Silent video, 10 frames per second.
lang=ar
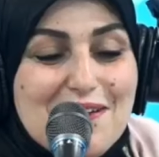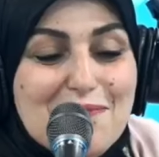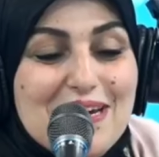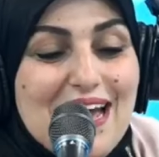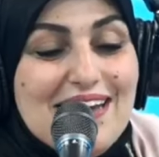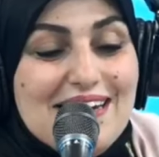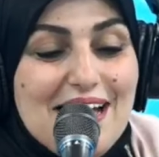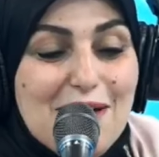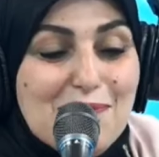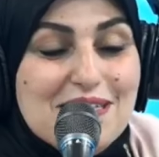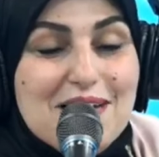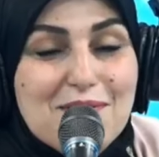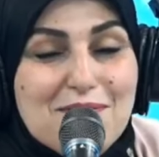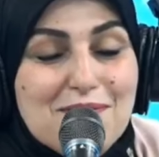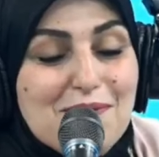من أين أبدأ
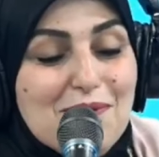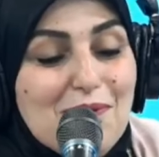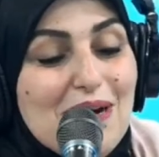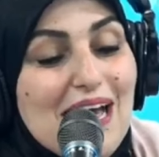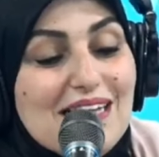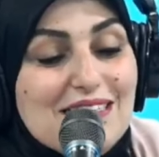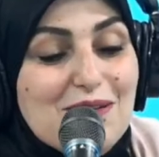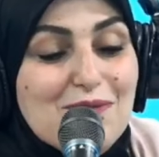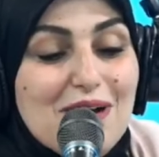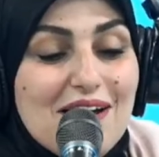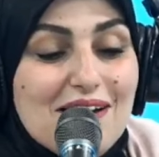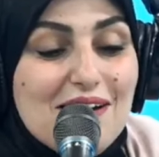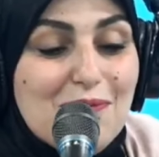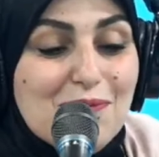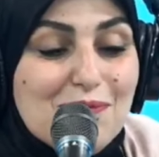والحديث
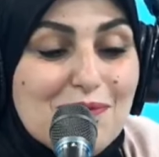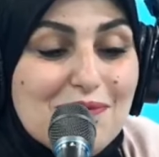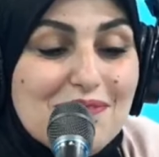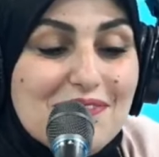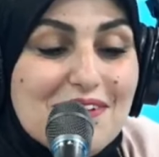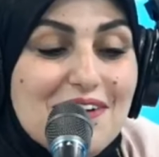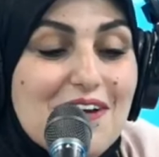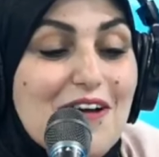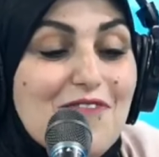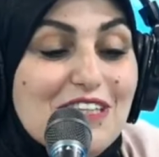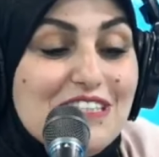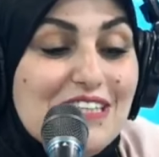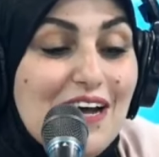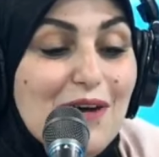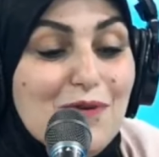غرام
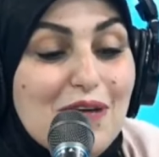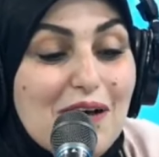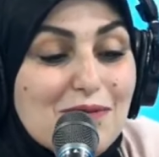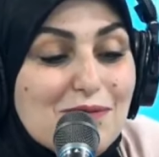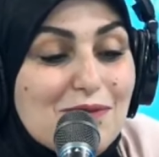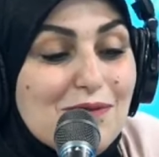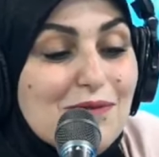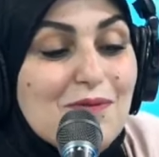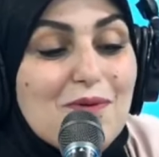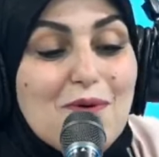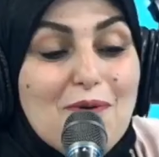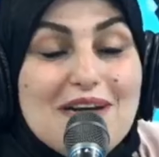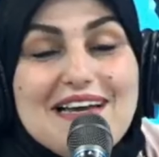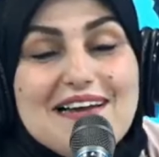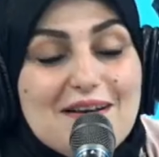فالشعر يقصر
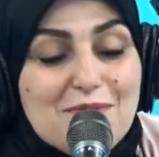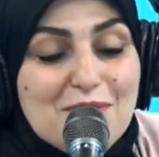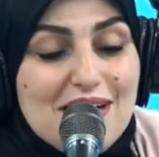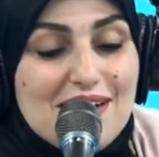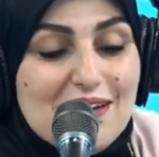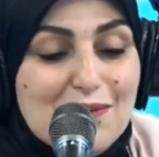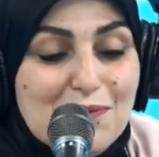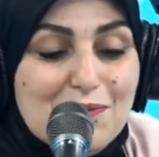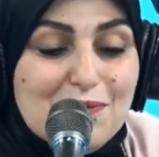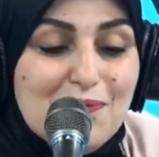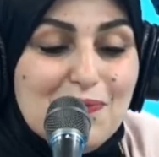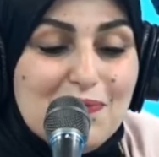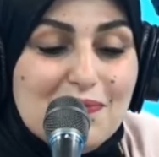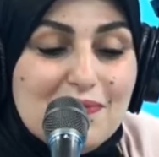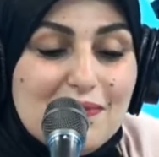والكلام كلام
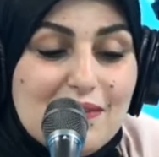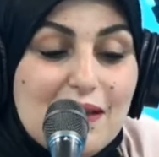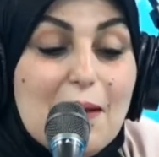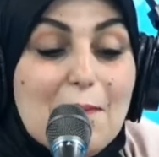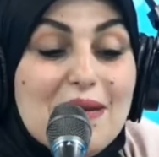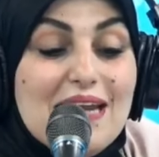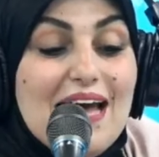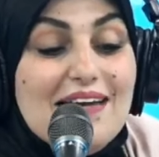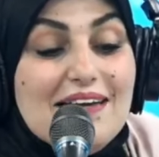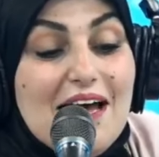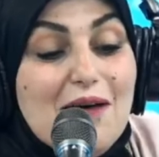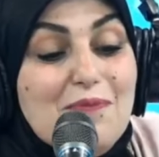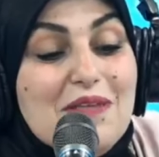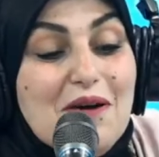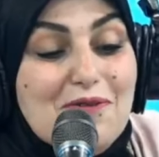من أين
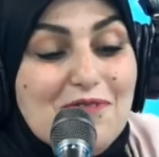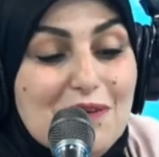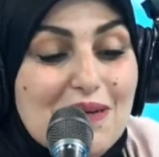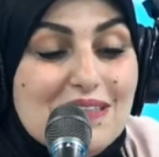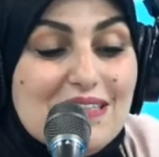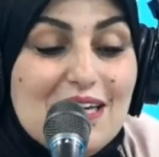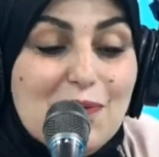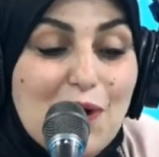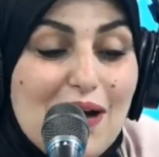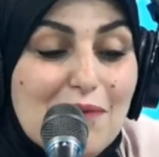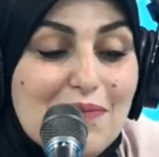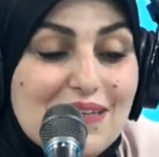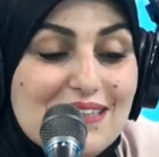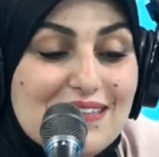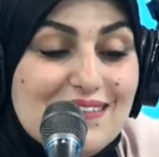أبدأ في مديح
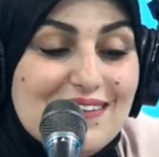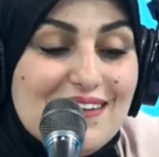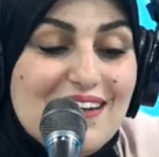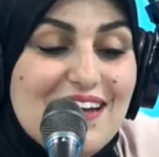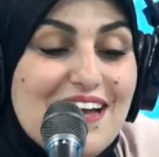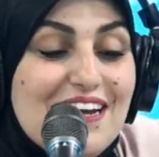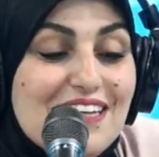محمد لا